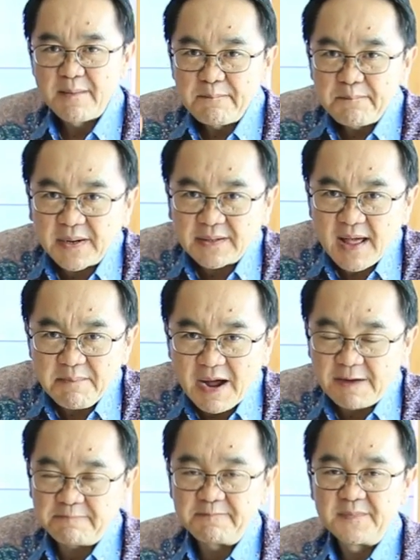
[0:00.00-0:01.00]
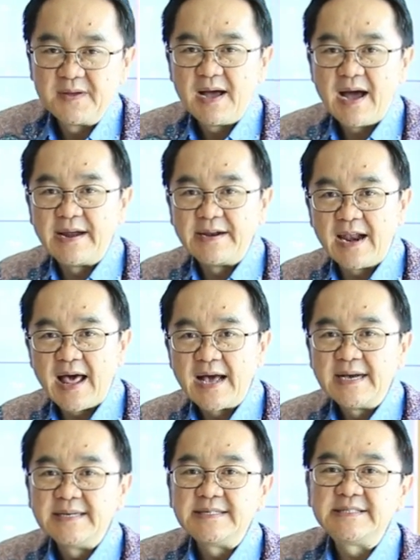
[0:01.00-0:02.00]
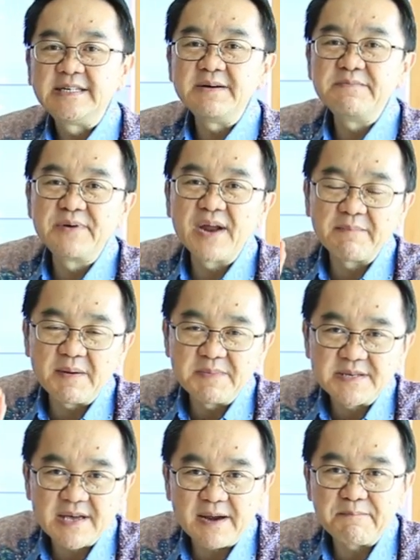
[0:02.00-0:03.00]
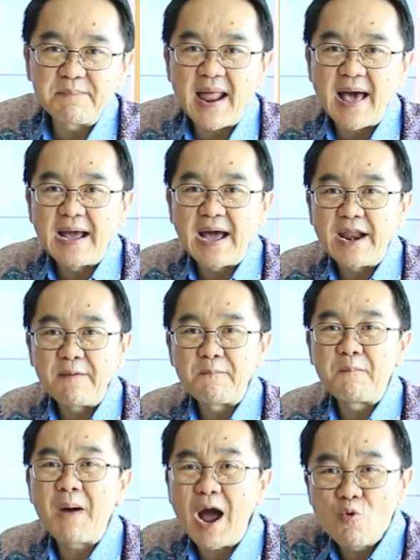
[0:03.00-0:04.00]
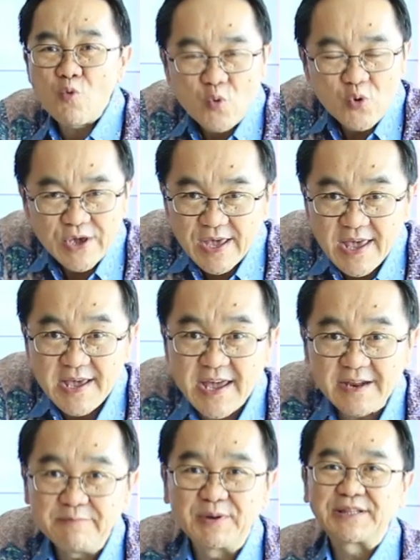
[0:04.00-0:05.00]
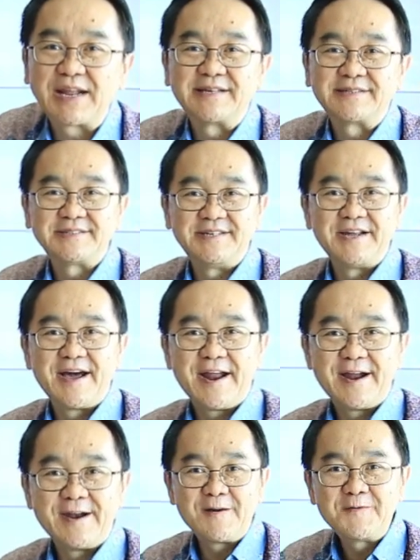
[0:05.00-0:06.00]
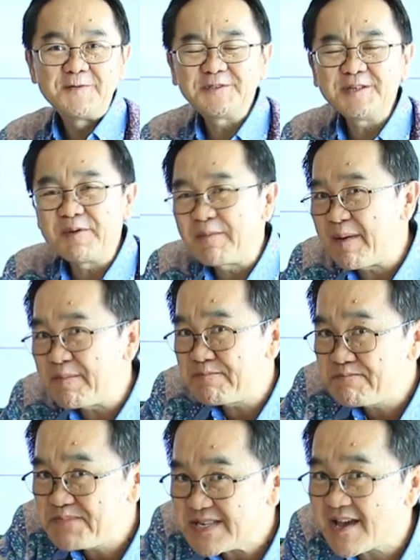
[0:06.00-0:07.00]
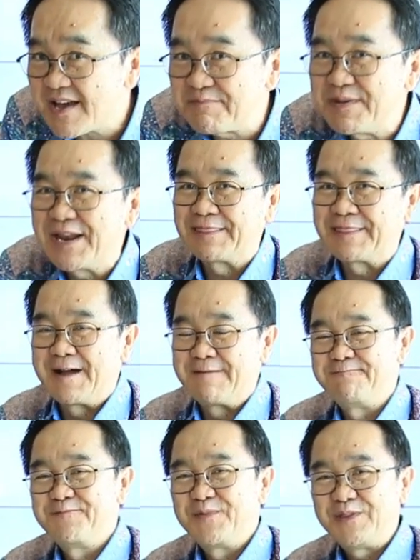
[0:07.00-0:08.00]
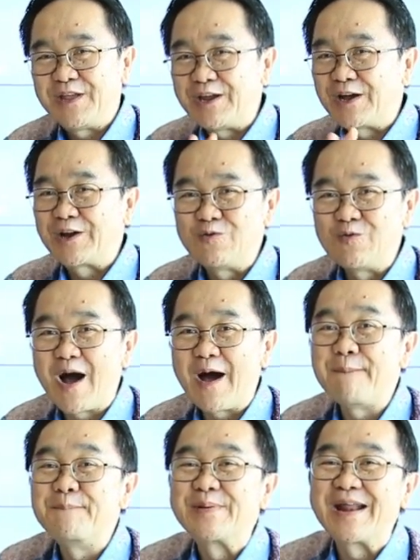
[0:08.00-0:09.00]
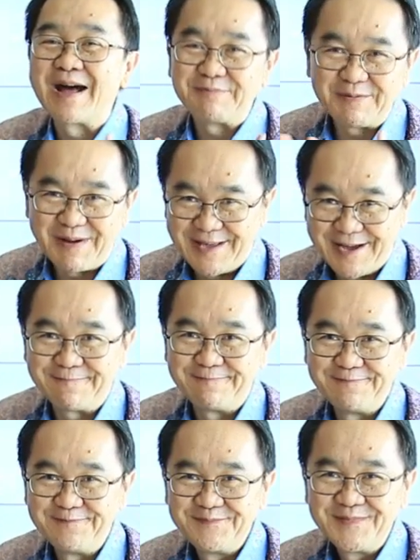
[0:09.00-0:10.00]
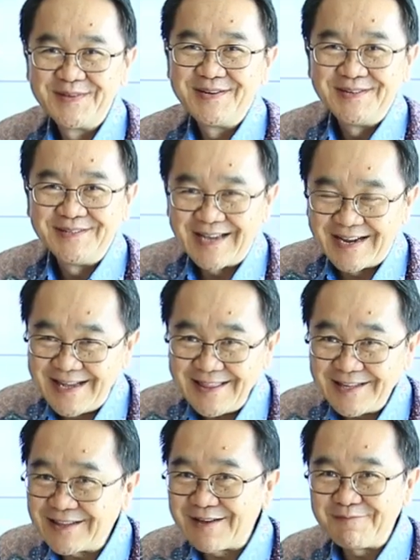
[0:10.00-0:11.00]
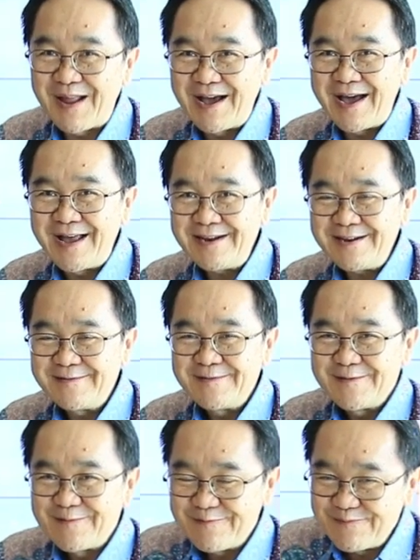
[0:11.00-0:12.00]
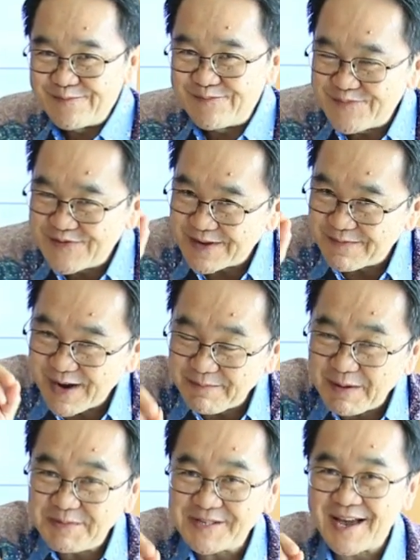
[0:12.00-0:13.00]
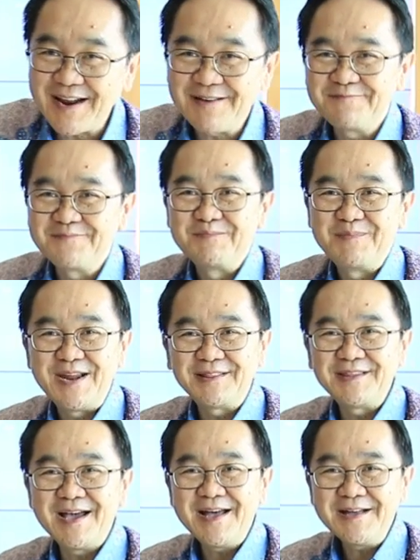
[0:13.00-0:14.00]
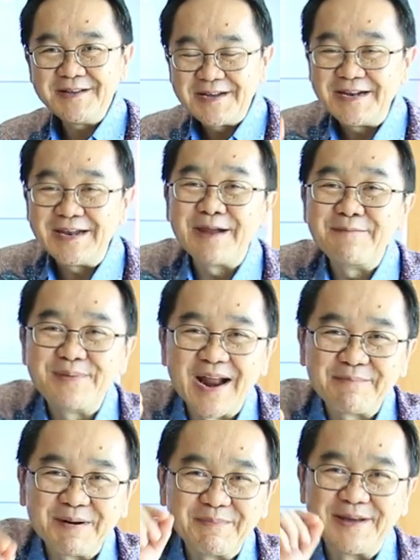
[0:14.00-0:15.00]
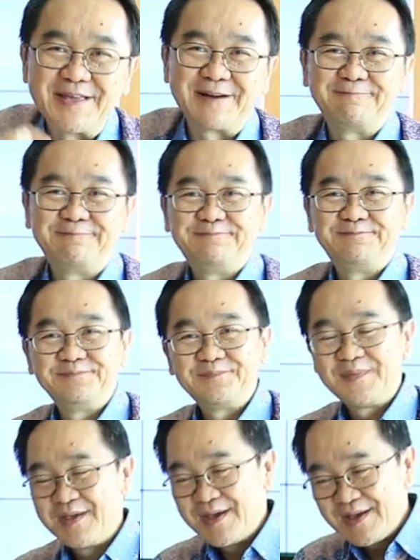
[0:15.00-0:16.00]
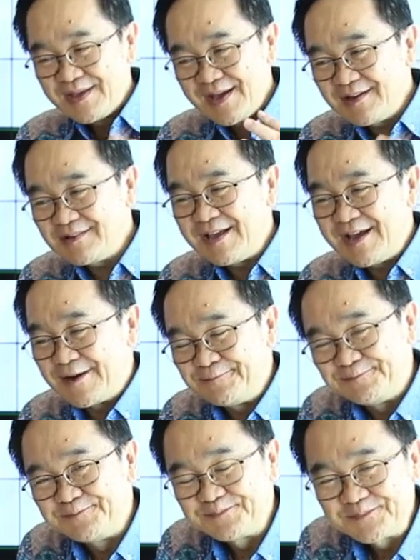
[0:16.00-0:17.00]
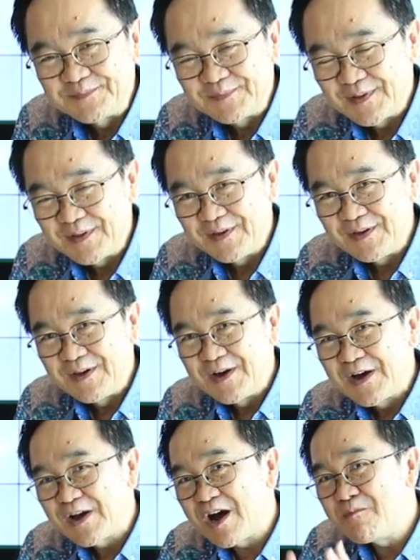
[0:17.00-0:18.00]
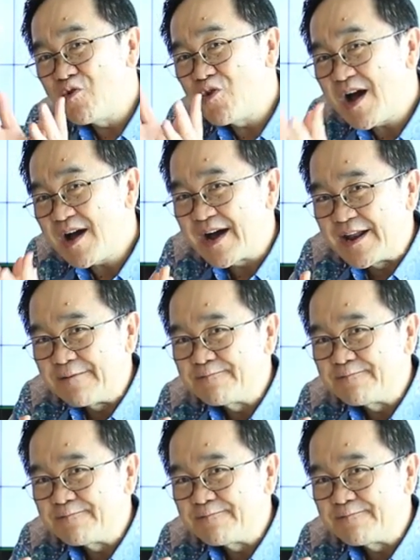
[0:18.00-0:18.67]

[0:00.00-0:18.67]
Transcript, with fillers: Pertama adalah seberapa besar pelanggan mau ingin bertransaksi dengan Anda, seberapa besar minatnya, dan yang kedua, berapa banyak. Jadi, tentang pelanggan, seberapa besar minatnya dan berapa banyak. Yang ketiga, kemukakan